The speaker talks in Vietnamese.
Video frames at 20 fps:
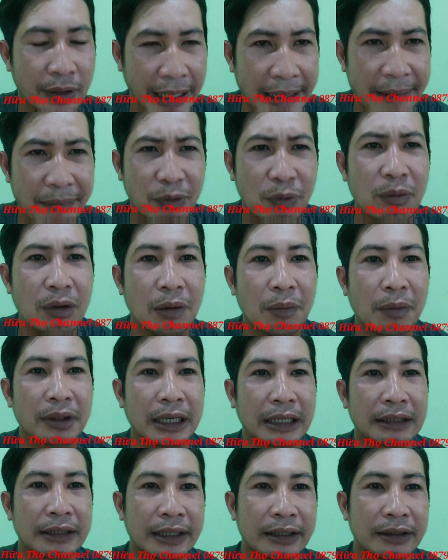em cũng không có
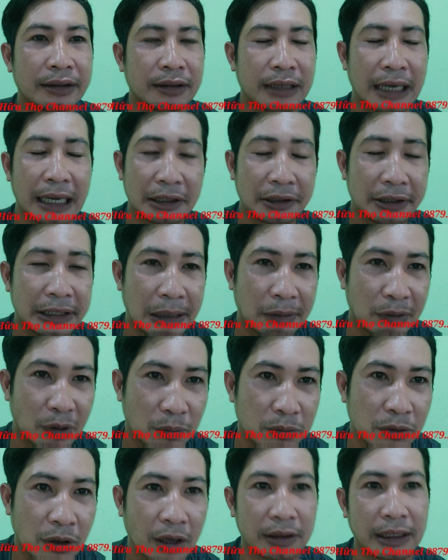nhận định là người nào
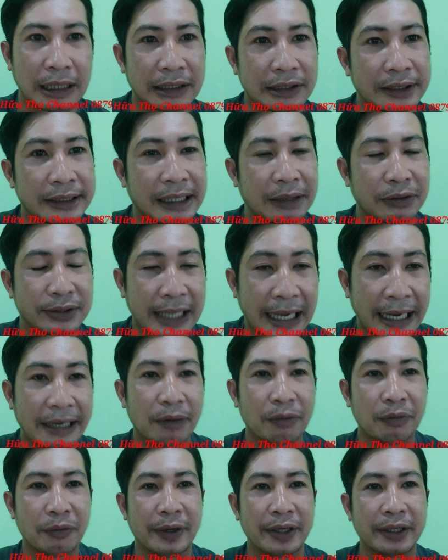đúng hoặc là người nào sai
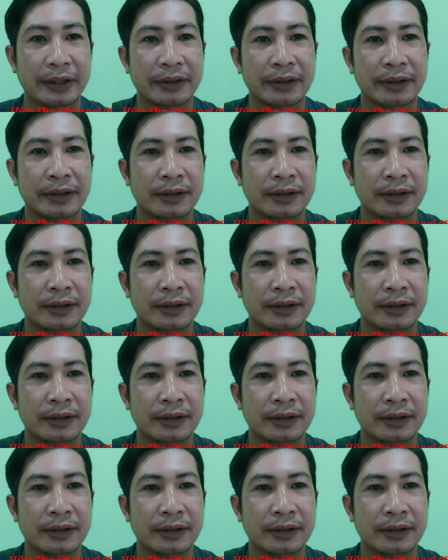đâu quý vị